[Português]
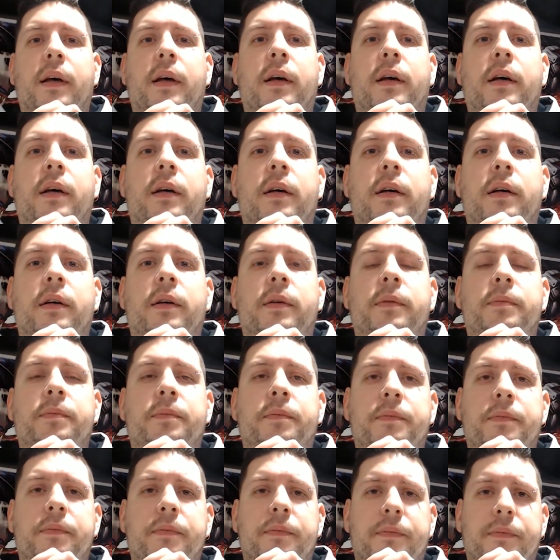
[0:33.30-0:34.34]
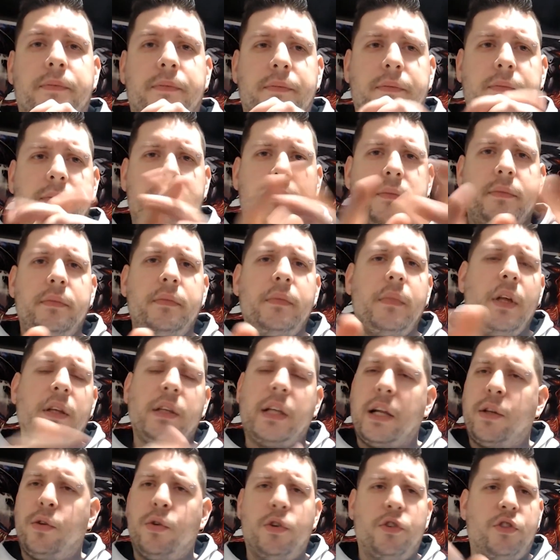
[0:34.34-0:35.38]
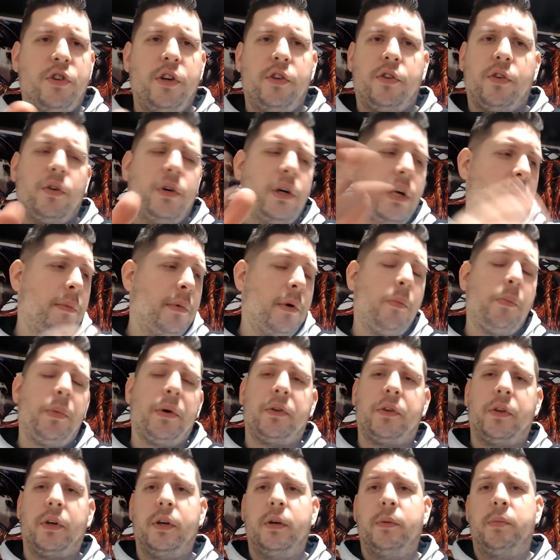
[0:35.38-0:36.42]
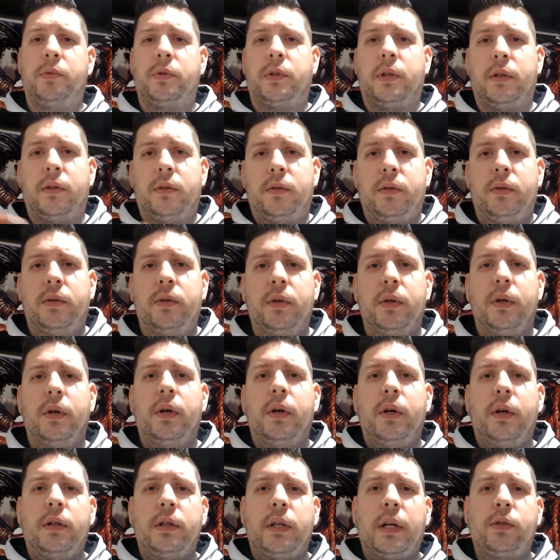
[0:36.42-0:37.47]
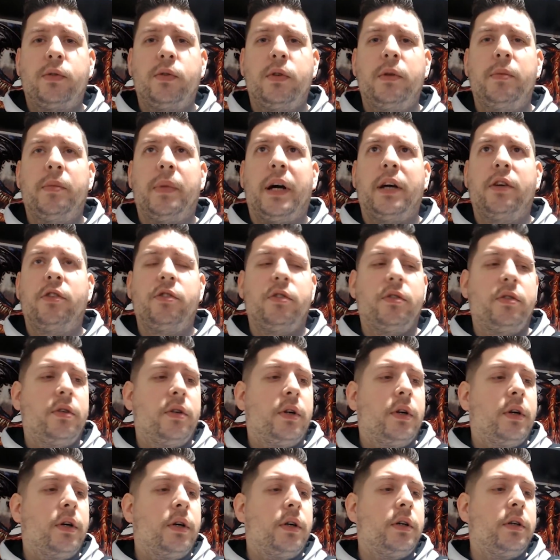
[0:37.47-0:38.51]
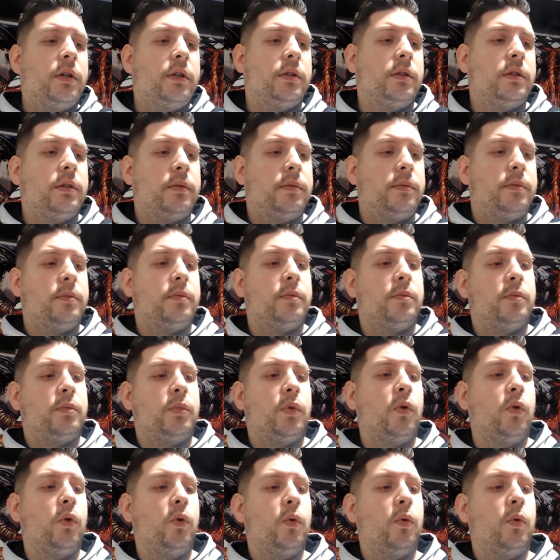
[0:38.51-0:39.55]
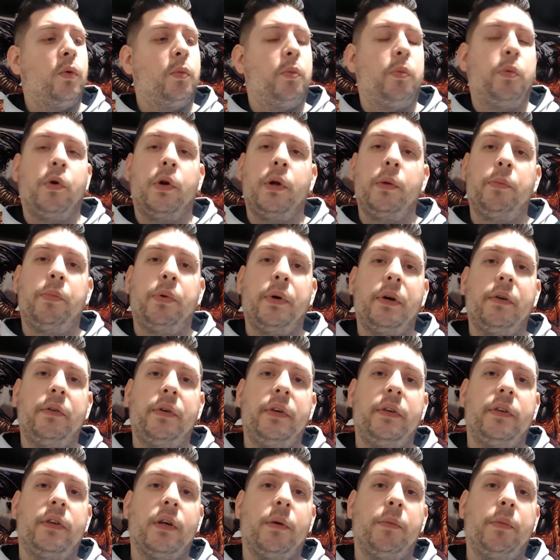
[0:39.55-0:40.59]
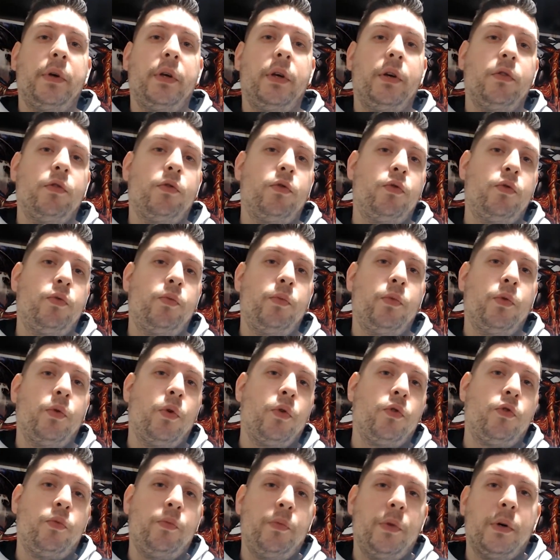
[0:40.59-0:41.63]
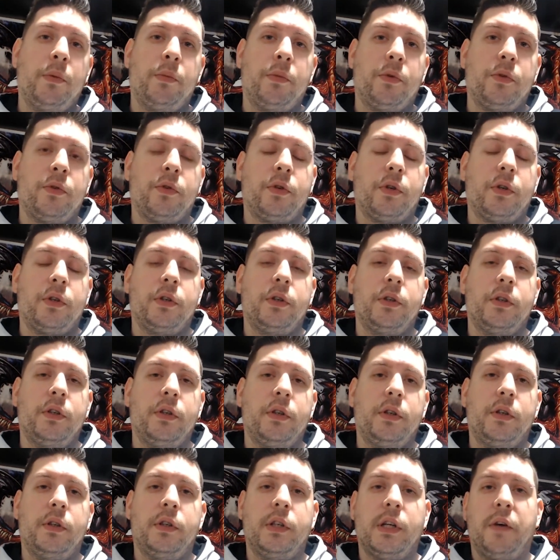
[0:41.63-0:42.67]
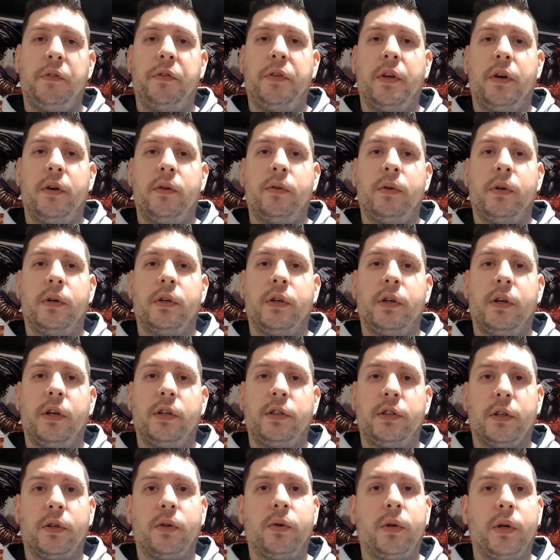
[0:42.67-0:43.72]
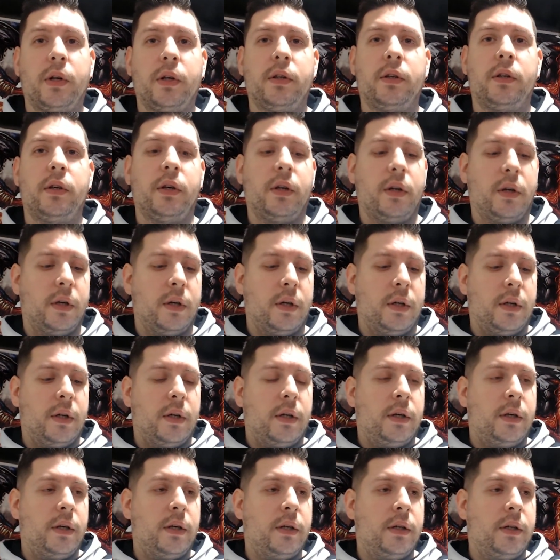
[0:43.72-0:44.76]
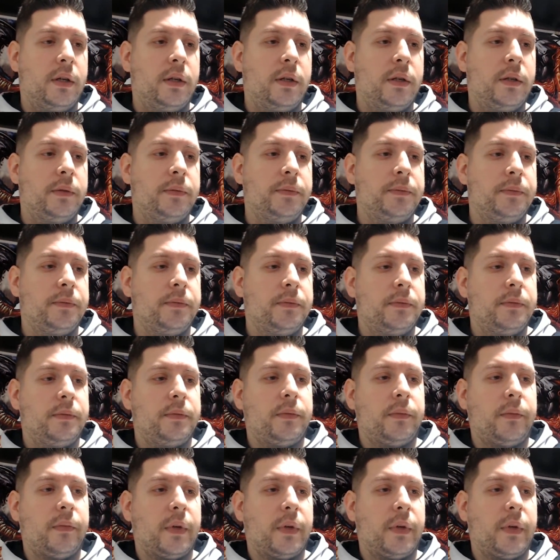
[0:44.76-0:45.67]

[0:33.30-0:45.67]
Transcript: Um, Está tudo na descrição, é, é um parceiro, portanto está tudo em baixo. Uh, eh, vou pôr em apoio isso também os outros membros que já fizeram eh, esta corrente. Uh,